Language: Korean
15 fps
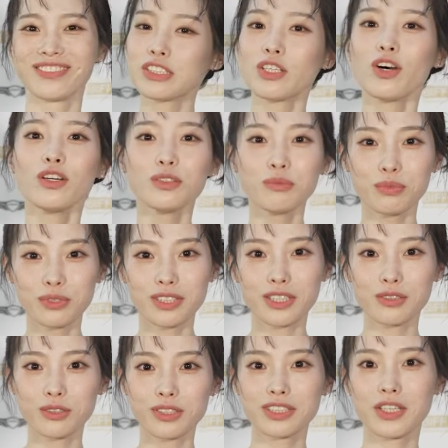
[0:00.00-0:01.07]
처음
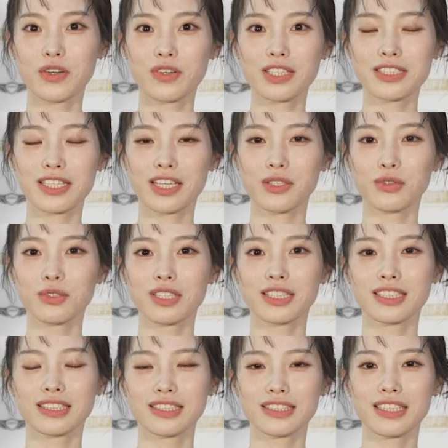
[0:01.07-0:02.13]
부산국제영화제에 오게
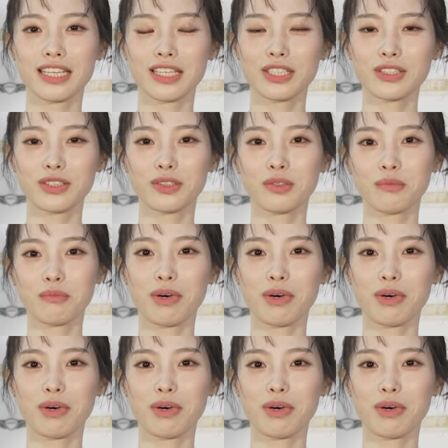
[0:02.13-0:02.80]
됐는데요.